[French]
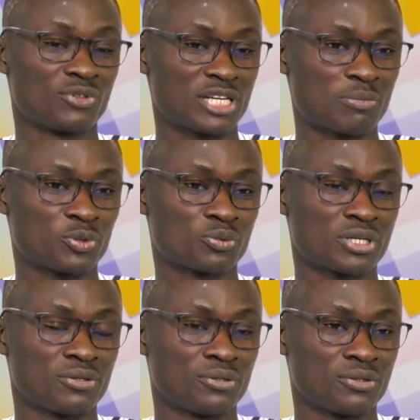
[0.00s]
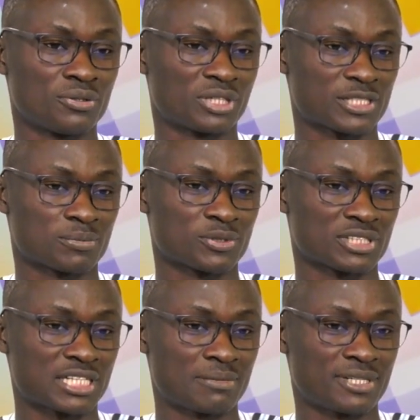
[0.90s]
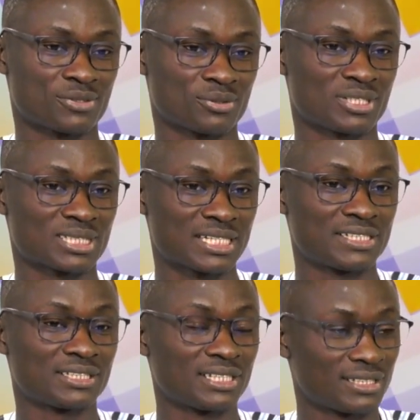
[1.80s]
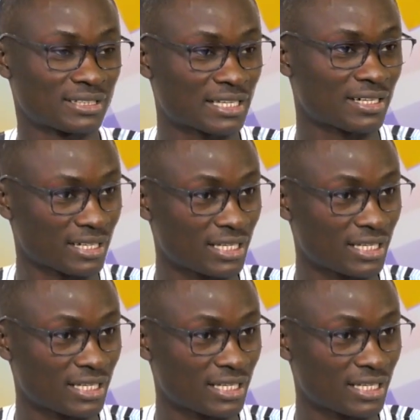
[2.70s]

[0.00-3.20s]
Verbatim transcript: Voilà pourquoi le responsable assurance qualité interne